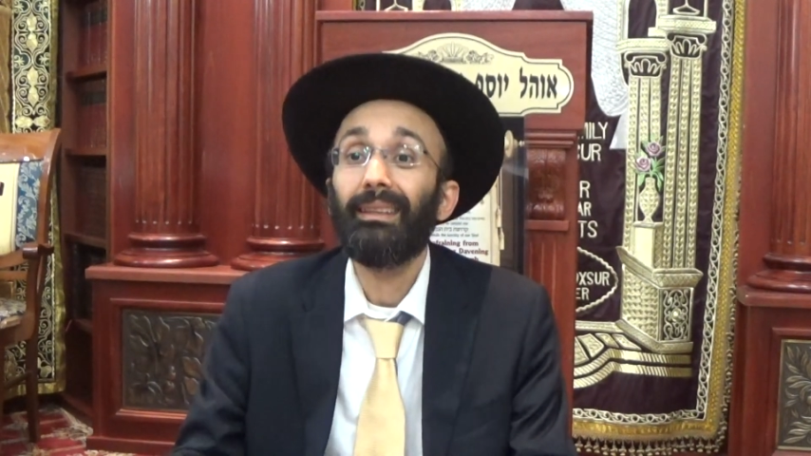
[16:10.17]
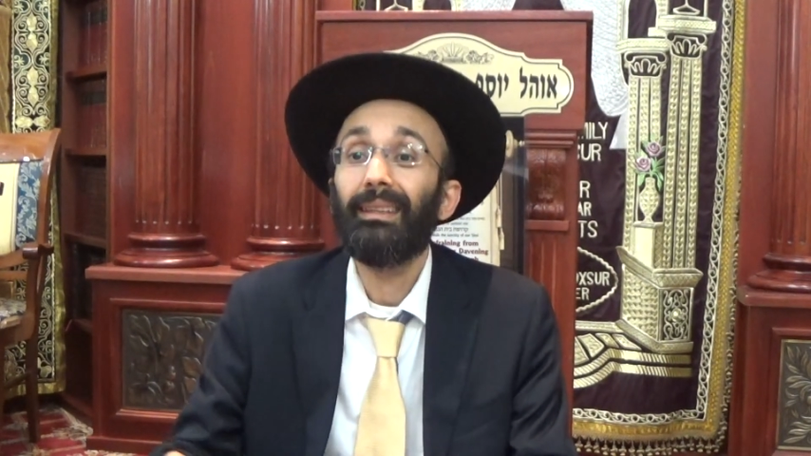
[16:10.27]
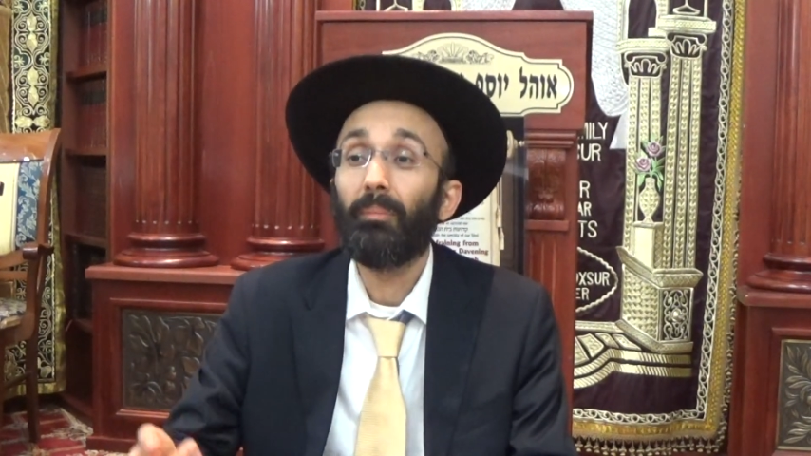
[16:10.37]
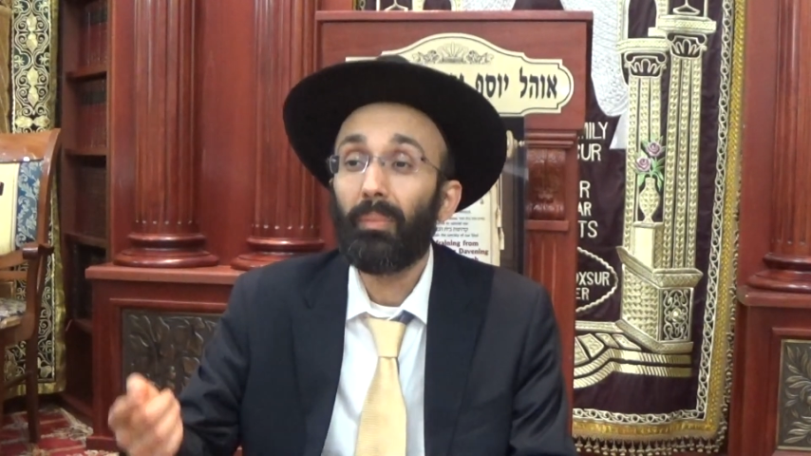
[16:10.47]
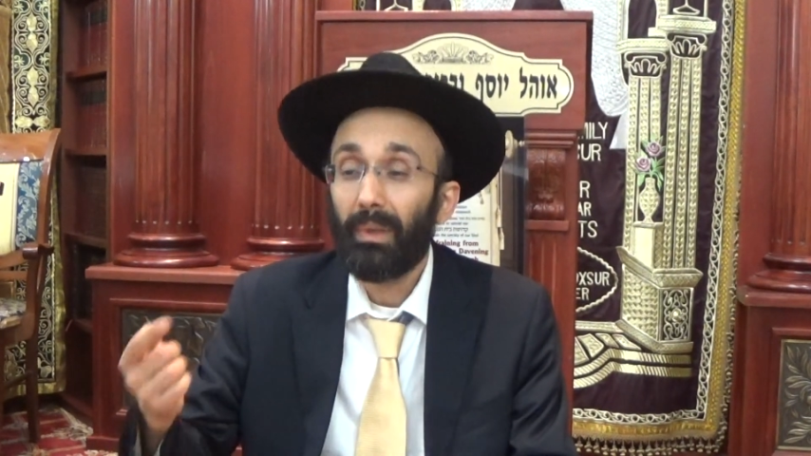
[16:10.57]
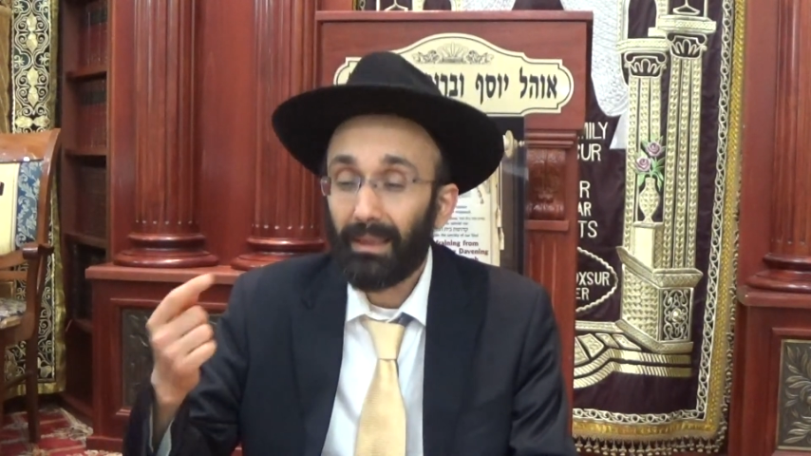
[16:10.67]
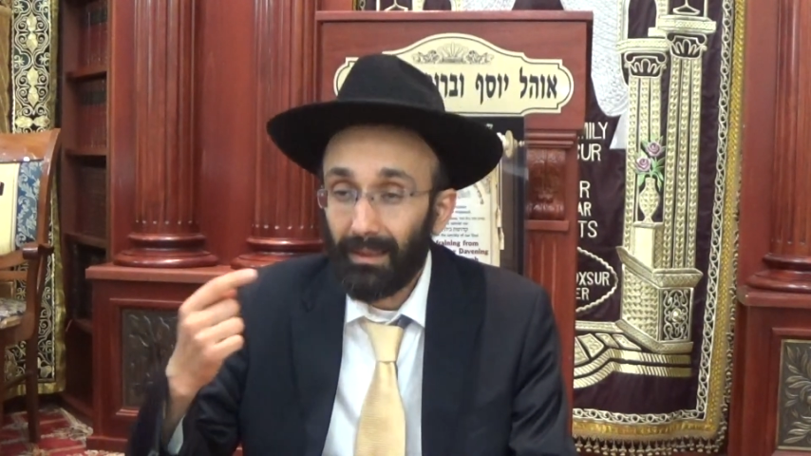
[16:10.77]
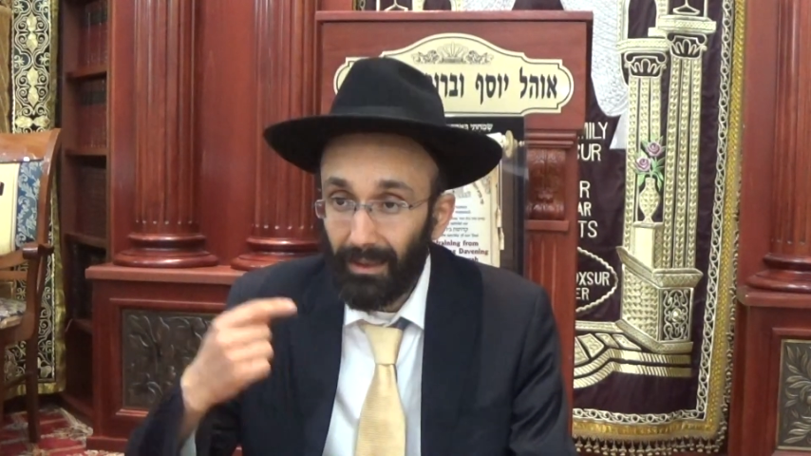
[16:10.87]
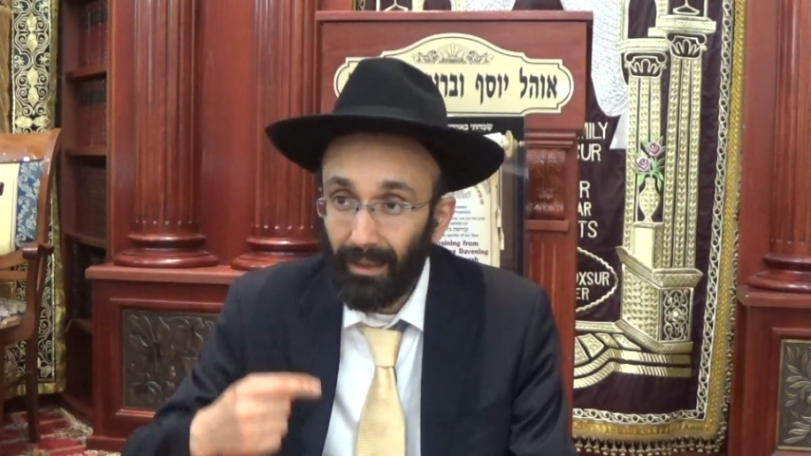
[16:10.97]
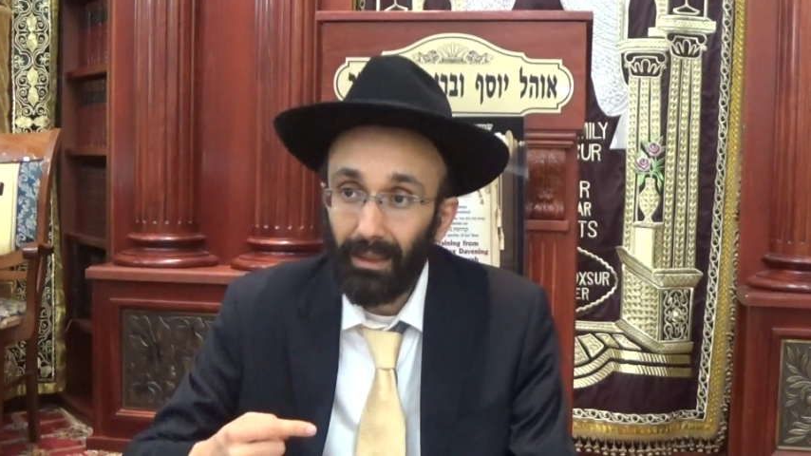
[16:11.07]
и
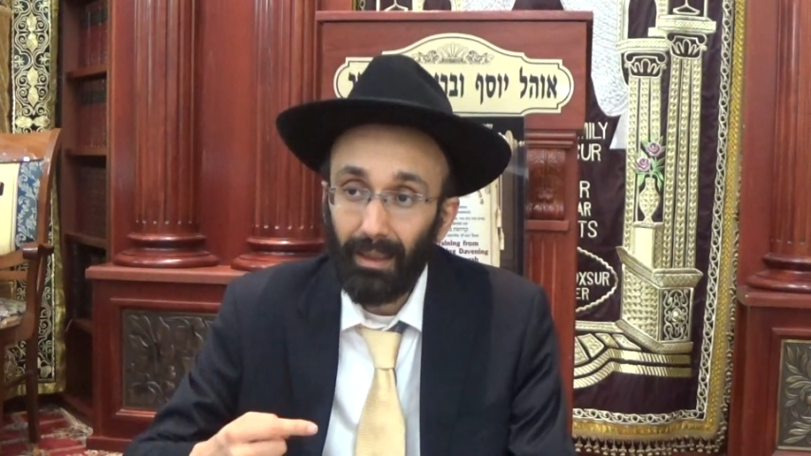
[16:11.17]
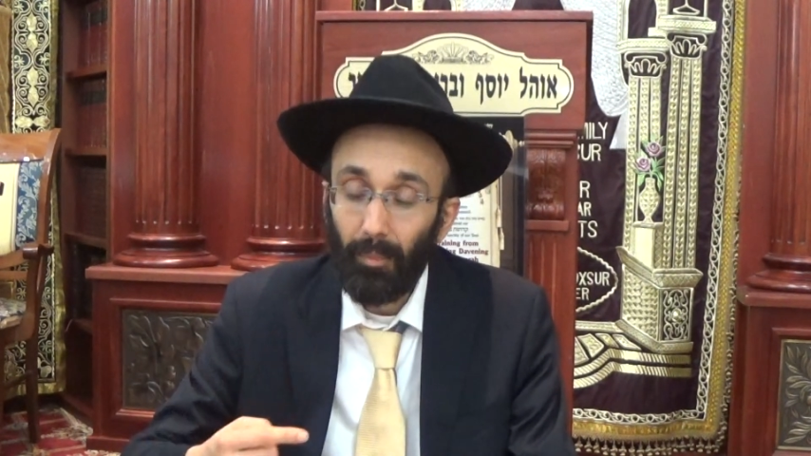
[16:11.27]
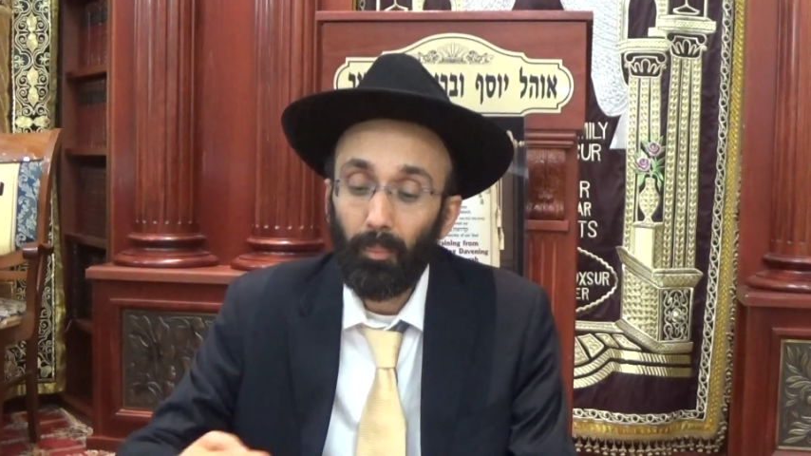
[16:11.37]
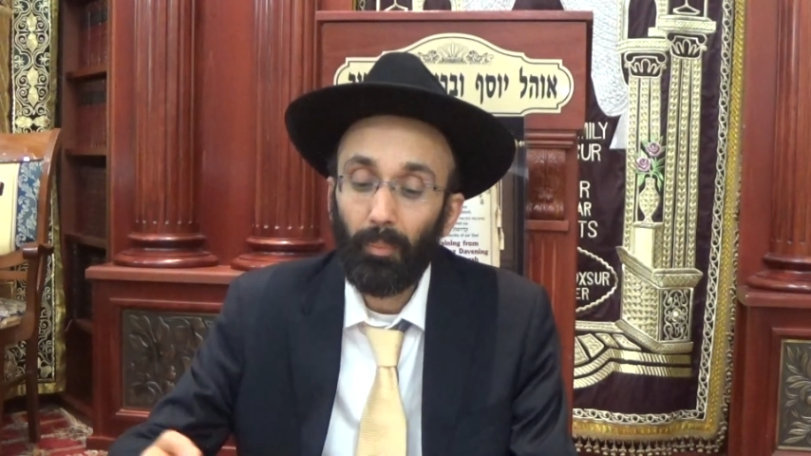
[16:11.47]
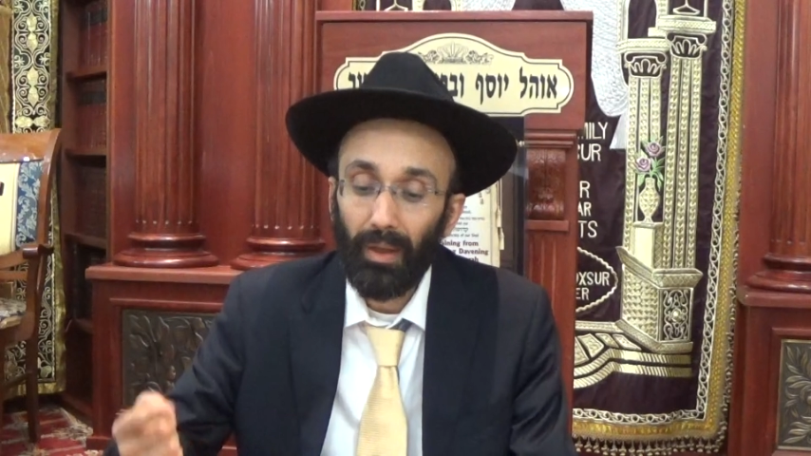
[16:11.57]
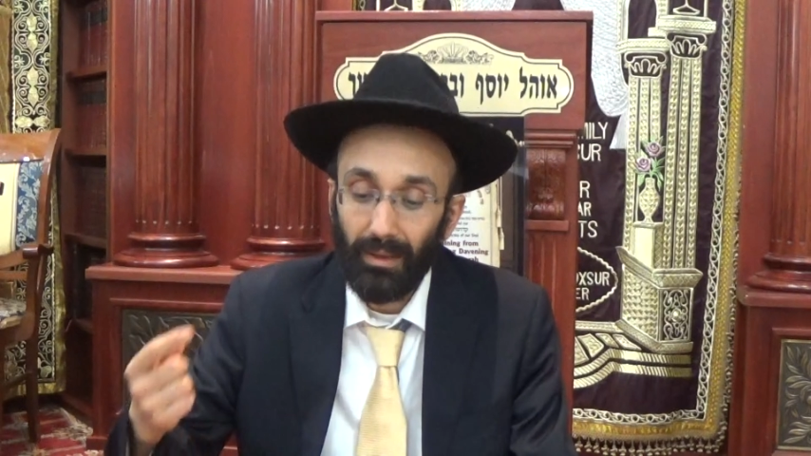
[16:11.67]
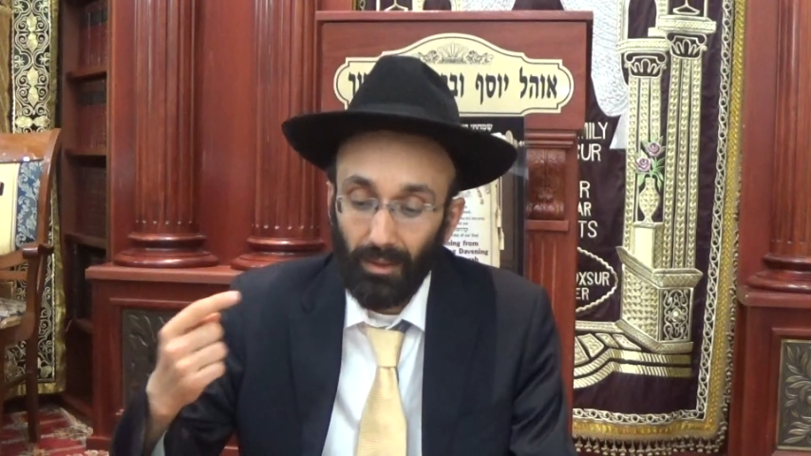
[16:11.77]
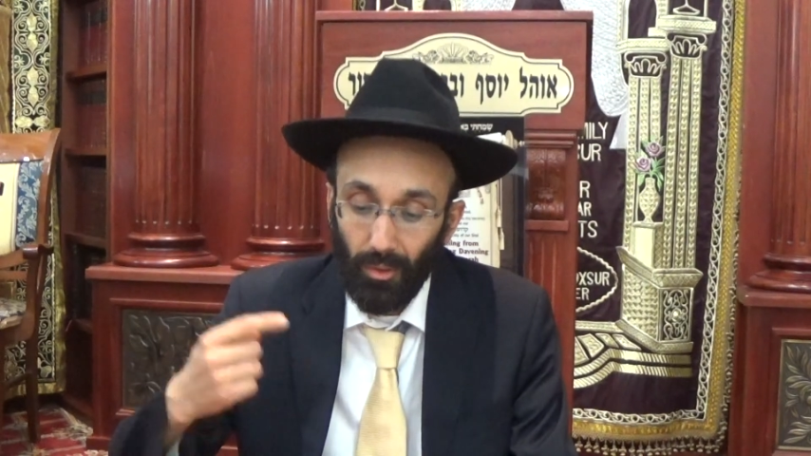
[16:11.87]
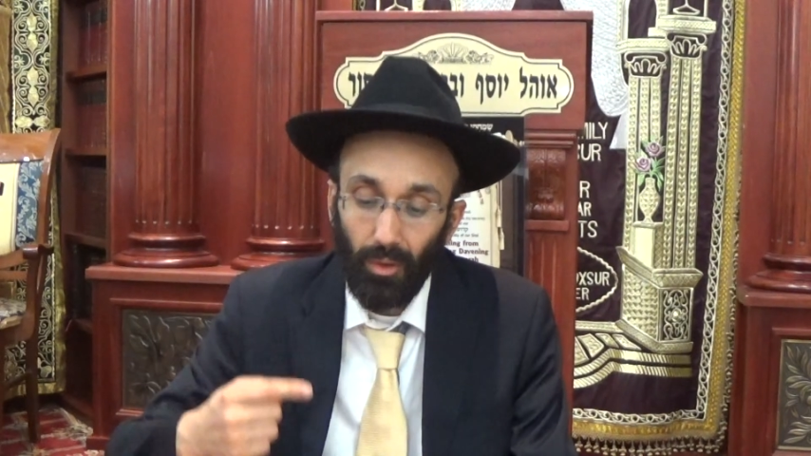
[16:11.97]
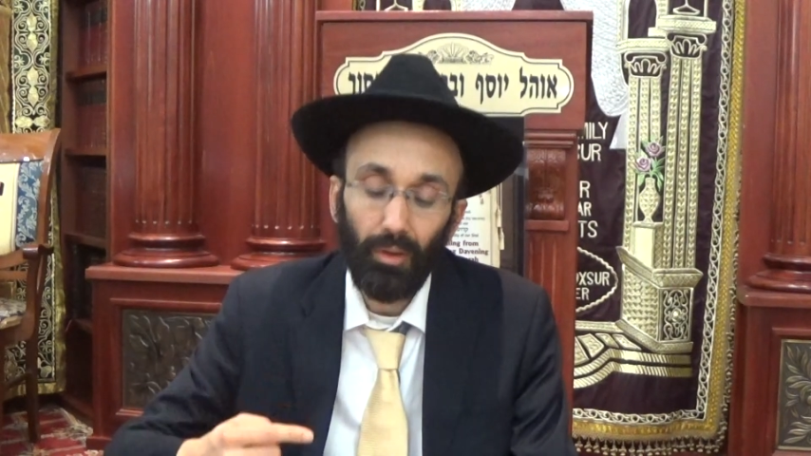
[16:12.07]
быстрее
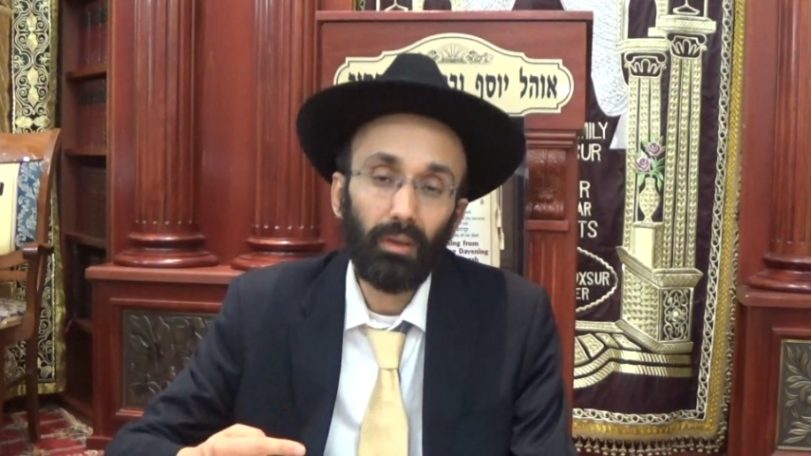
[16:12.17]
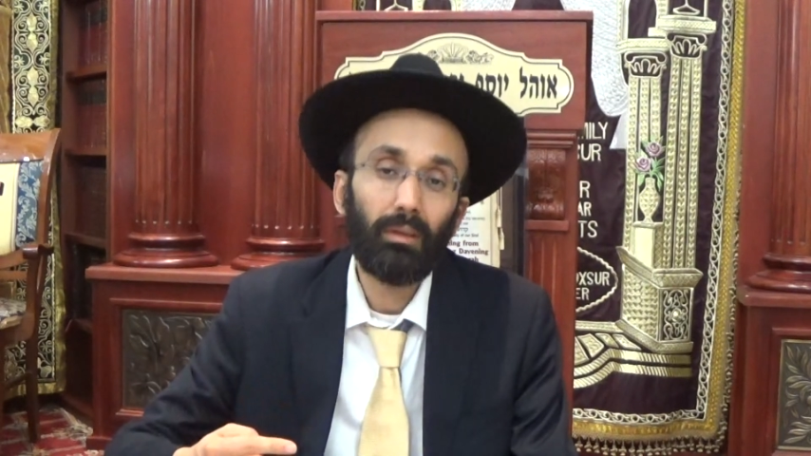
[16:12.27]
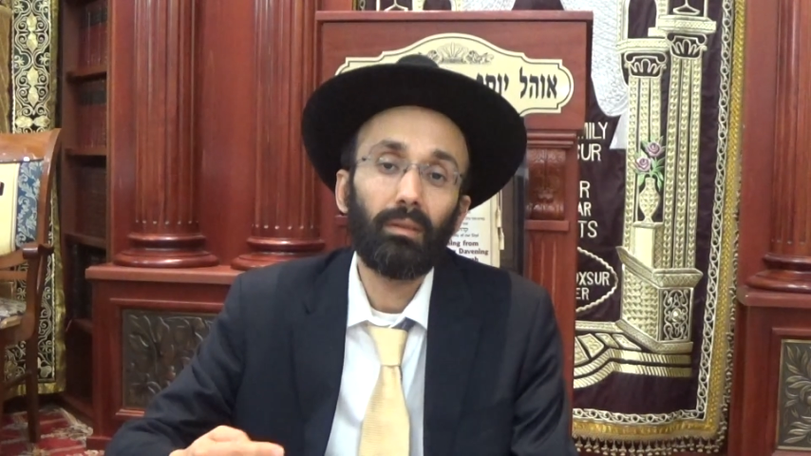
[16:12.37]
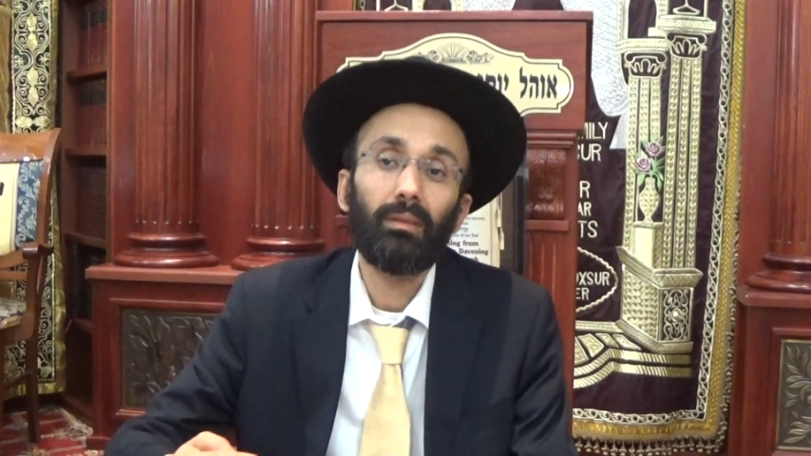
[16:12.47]
построит